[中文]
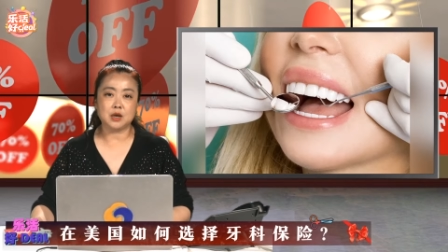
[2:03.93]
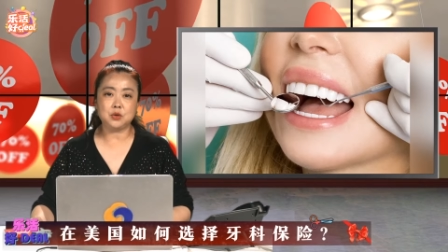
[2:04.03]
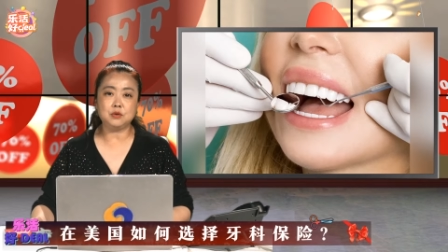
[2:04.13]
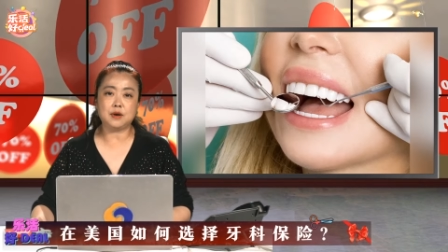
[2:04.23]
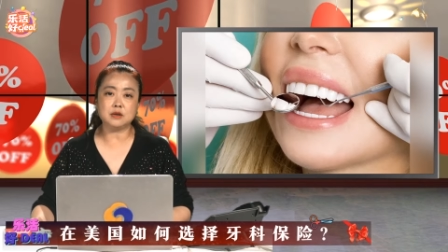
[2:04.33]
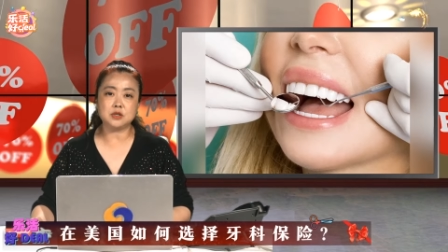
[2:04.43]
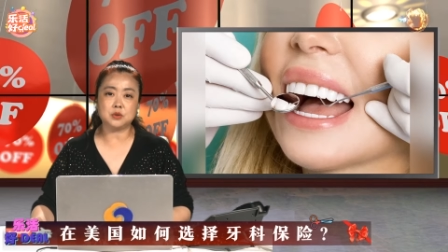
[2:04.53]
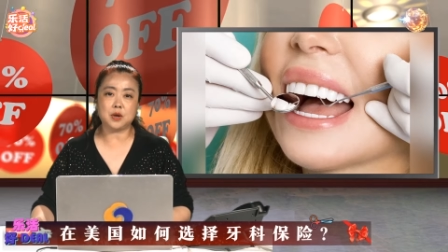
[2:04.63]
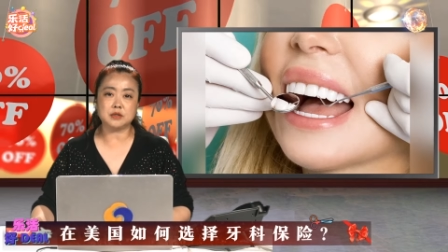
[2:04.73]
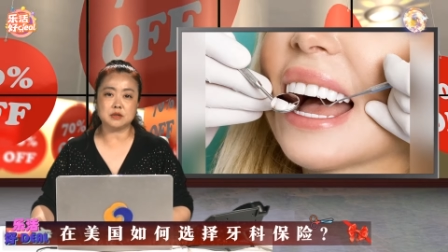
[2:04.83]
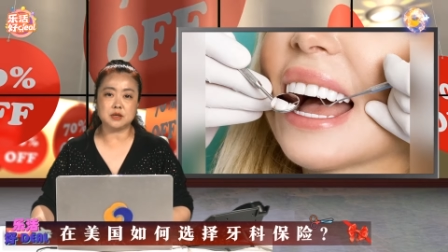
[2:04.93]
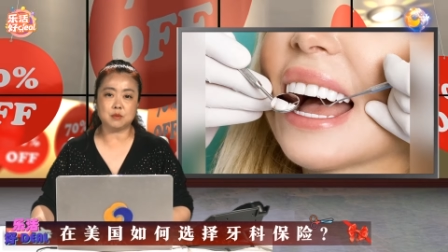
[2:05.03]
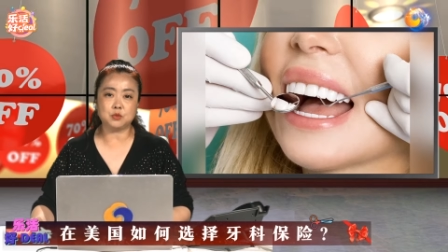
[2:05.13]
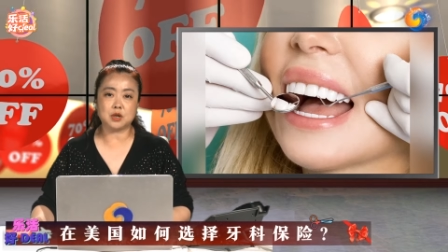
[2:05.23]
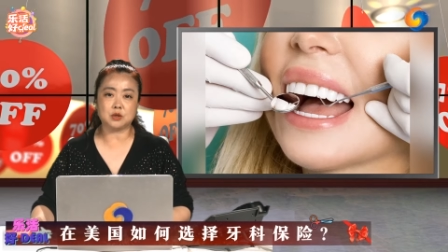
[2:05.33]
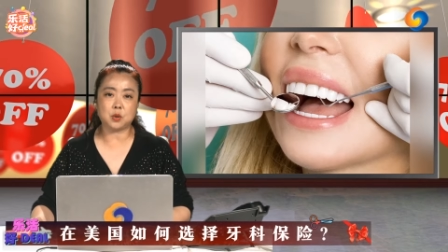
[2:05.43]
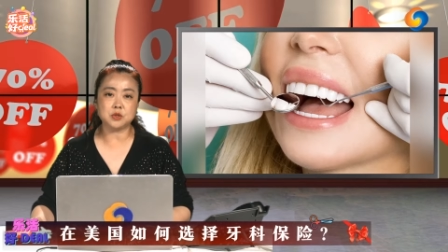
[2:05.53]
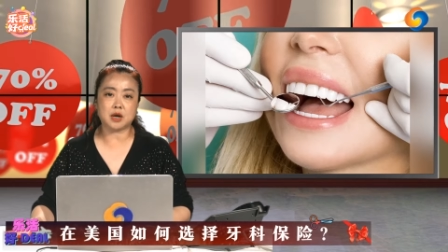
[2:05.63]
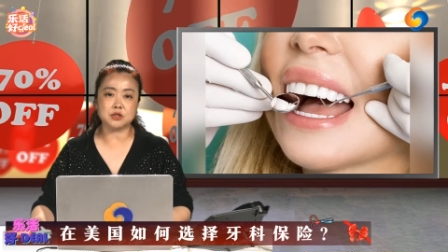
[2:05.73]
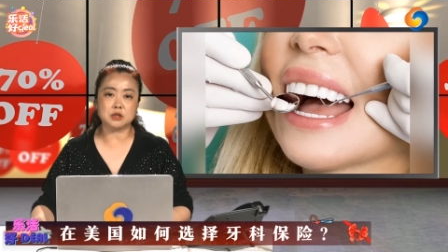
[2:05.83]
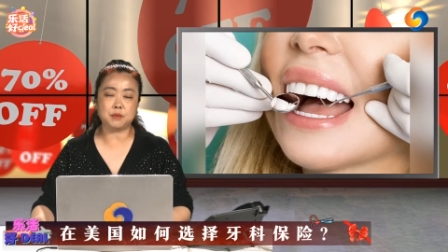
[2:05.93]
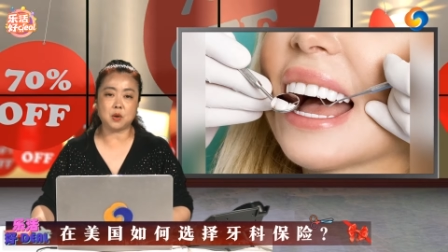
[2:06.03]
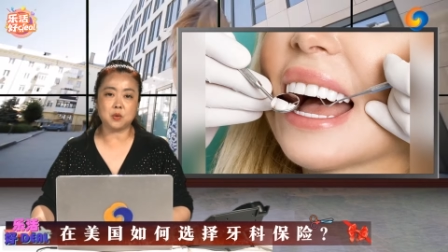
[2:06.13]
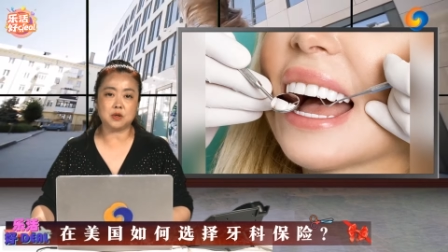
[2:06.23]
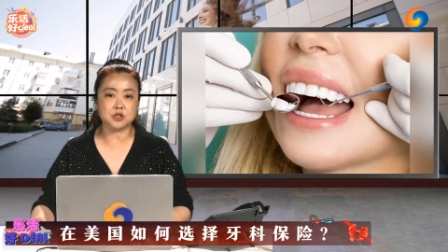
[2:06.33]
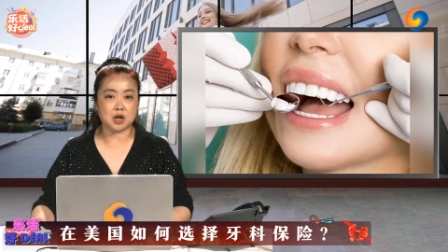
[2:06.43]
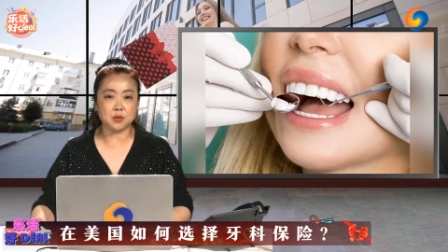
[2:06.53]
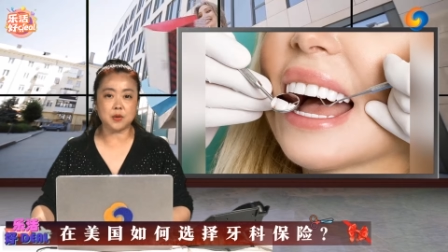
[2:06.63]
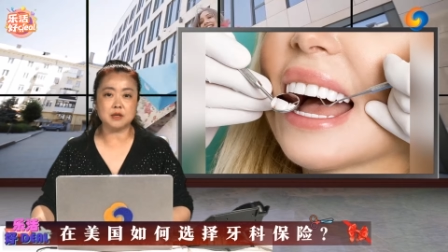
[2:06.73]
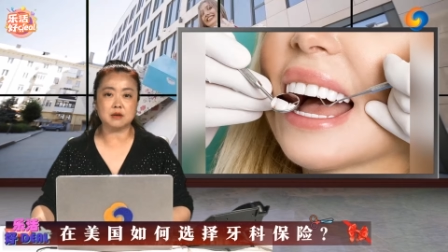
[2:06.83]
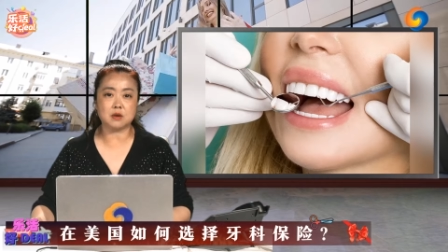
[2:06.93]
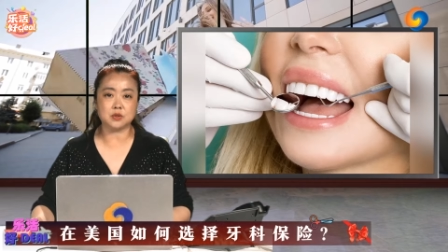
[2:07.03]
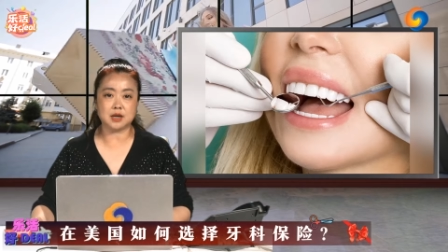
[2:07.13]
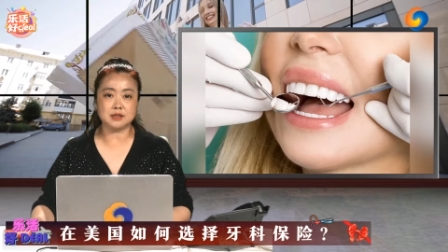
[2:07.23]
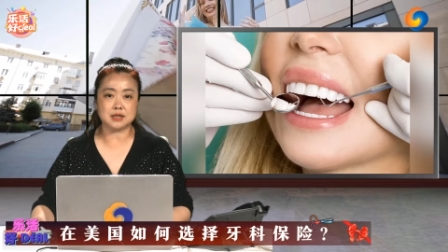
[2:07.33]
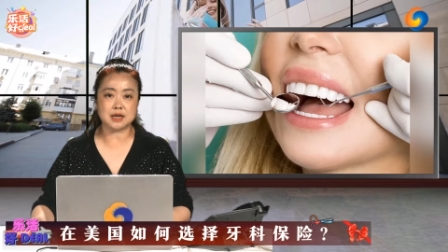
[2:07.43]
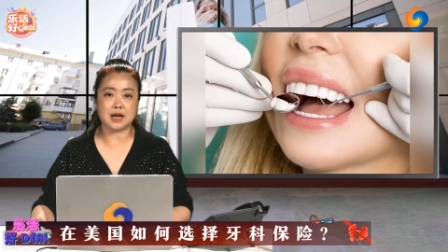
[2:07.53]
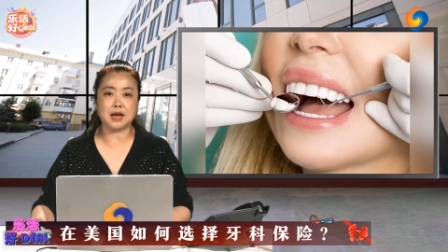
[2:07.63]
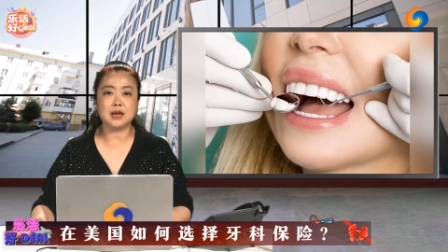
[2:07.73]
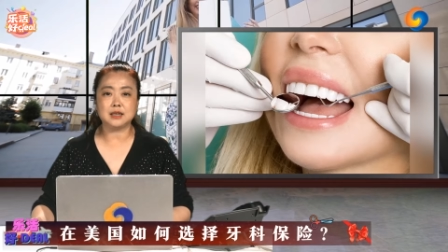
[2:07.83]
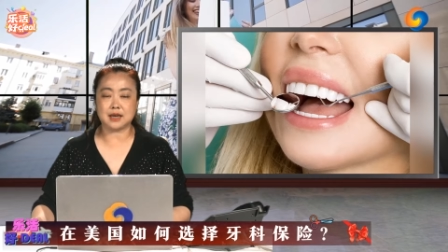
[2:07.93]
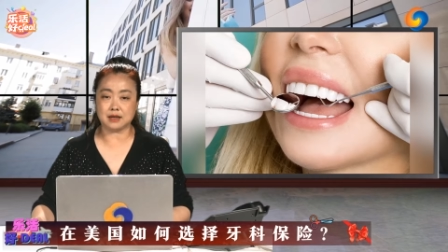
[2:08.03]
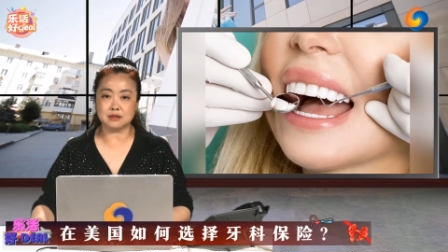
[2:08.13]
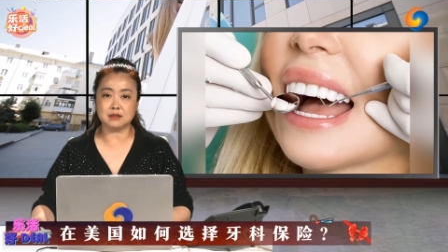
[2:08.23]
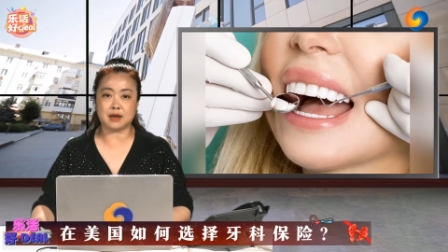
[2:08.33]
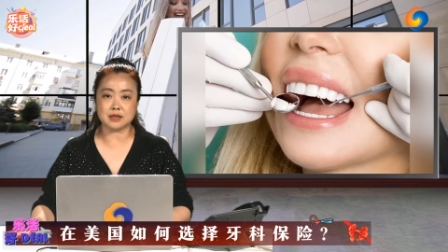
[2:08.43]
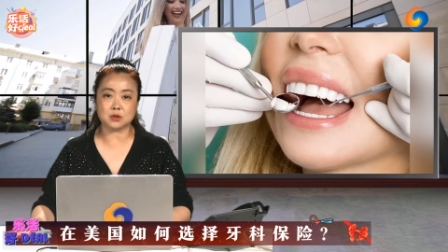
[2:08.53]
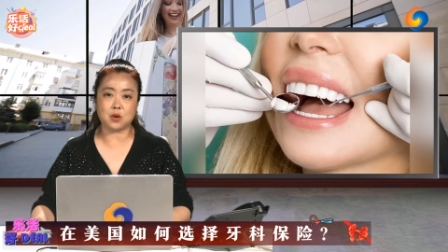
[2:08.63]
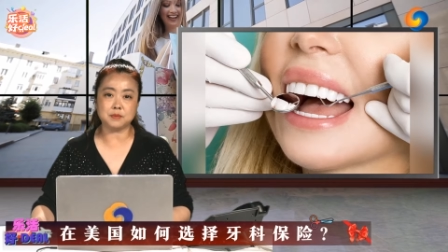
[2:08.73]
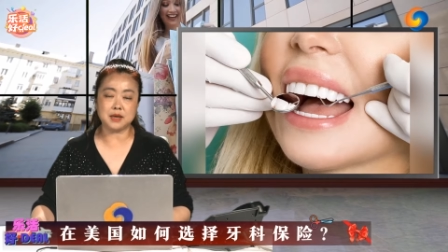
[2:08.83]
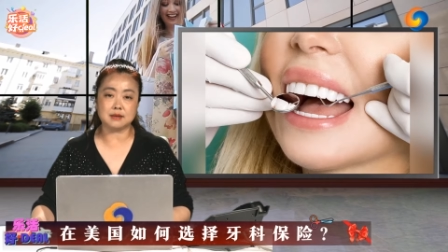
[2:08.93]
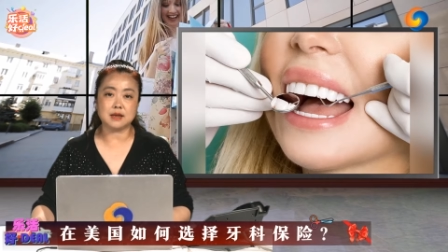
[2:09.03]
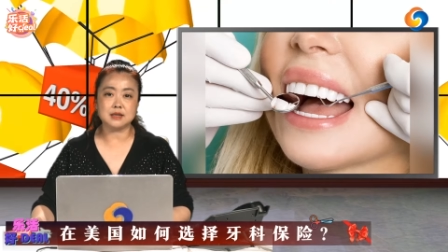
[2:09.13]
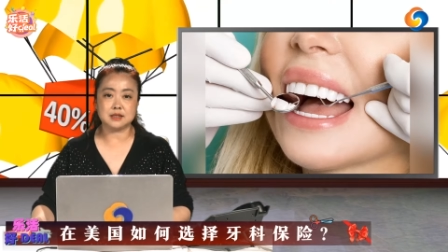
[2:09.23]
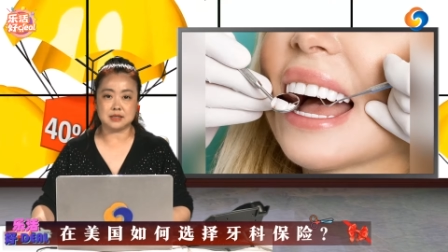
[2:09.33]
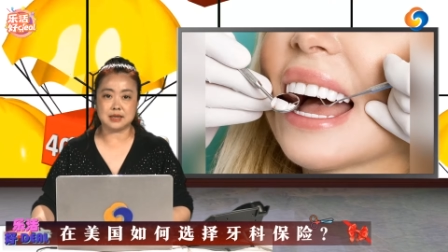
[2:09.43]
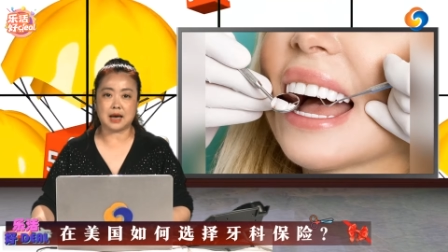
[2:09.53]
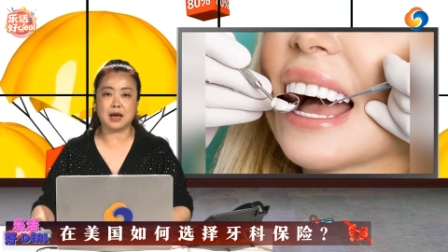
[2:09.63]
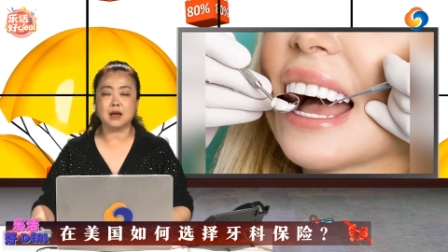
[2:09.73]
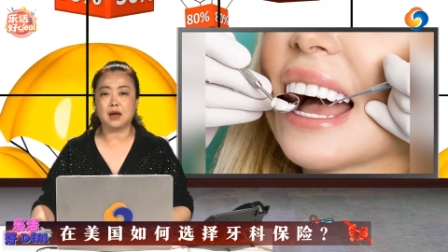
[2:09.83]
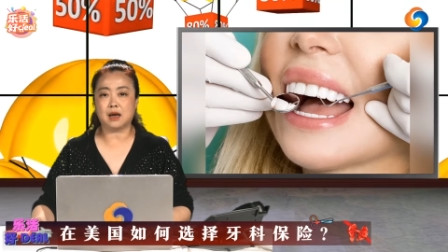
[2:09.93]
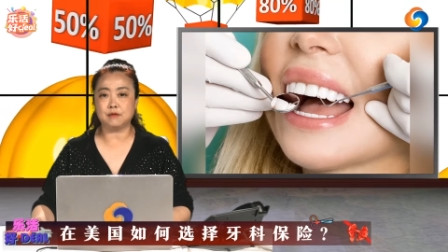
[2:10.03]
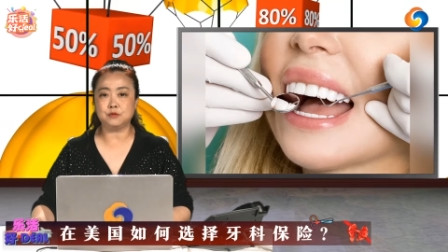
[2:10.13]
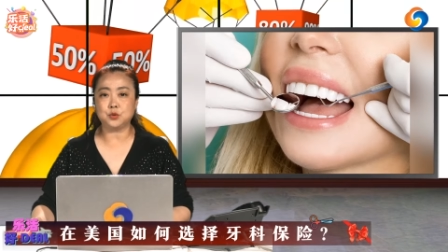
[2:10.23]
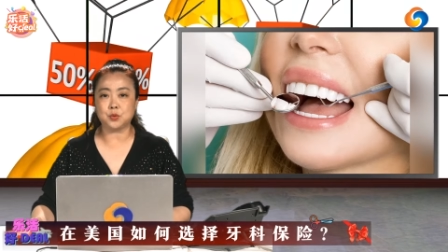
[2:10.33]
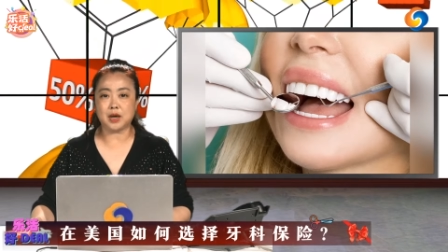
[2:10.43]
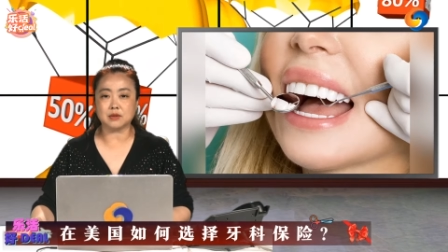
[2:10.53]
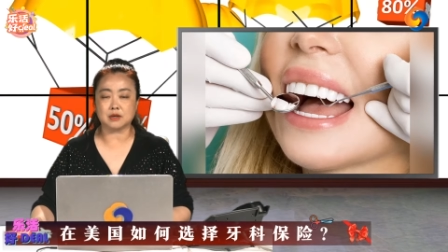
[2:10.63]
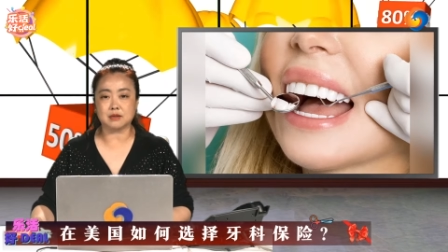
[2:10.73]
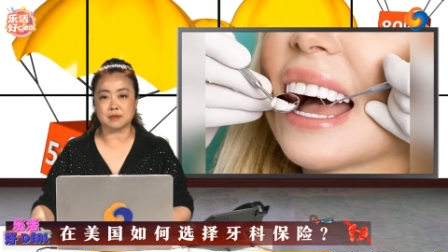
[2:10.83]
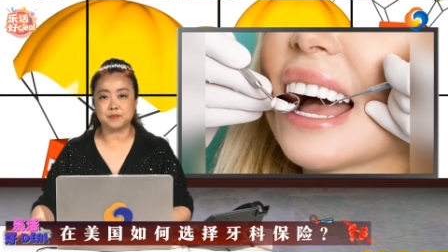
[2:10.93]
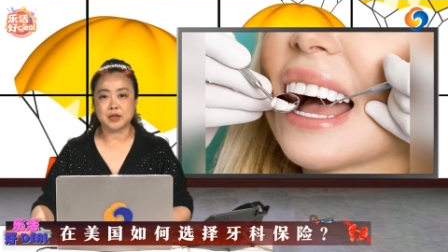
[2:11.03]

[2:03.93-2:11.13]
预防诊断的项目呢，通常是包括了常规的口腔检查、牙科的 X 光片、洗牙、含氟涂料等等。